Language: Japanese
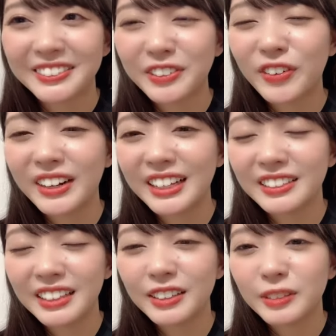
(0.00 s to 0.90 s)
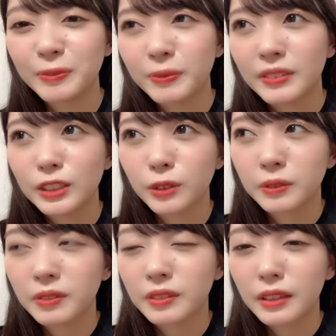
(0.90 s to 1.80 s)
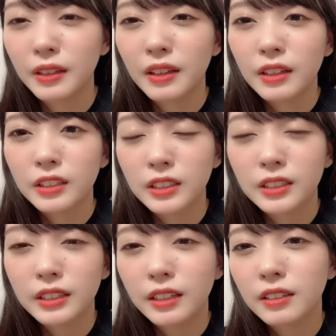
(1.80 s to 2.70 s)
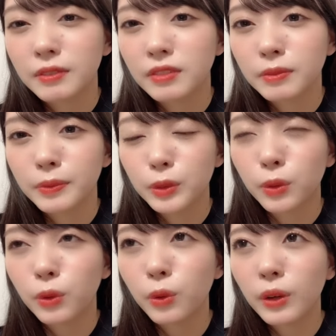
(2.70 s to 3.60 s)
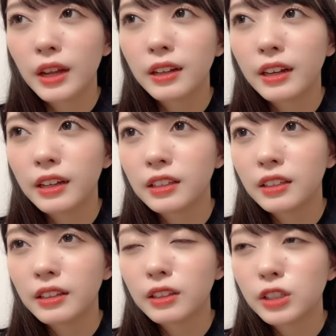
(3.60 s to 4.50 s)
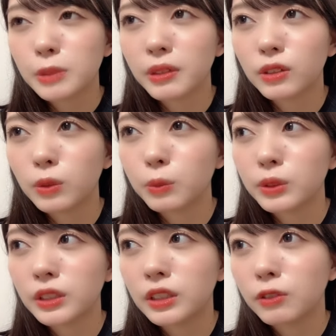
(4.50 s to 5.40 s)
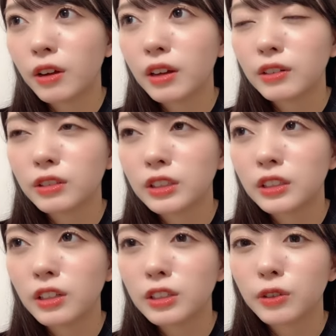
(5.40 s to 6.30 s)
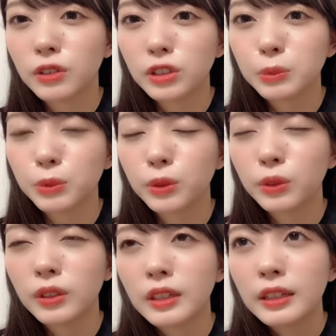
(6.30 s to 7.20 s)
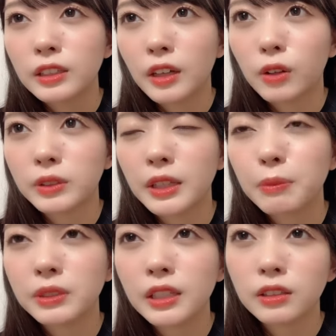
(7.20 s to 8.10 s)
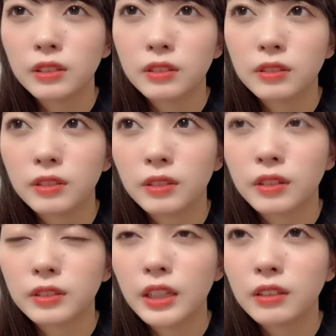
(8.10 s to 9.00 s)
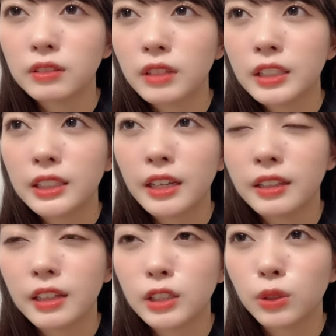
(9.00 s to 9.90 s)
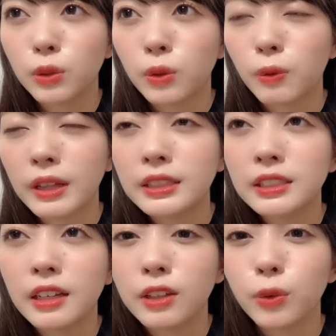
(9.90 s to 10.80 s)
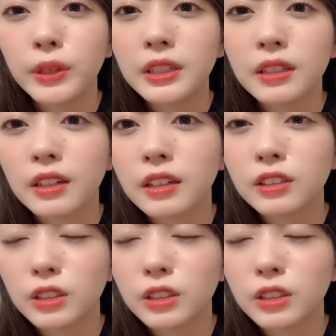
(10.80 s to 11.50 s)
これはねそう全然その考えになってしまうのも全然わかるし確か私もあの全全全 SNS をファン時代に置いてたかっ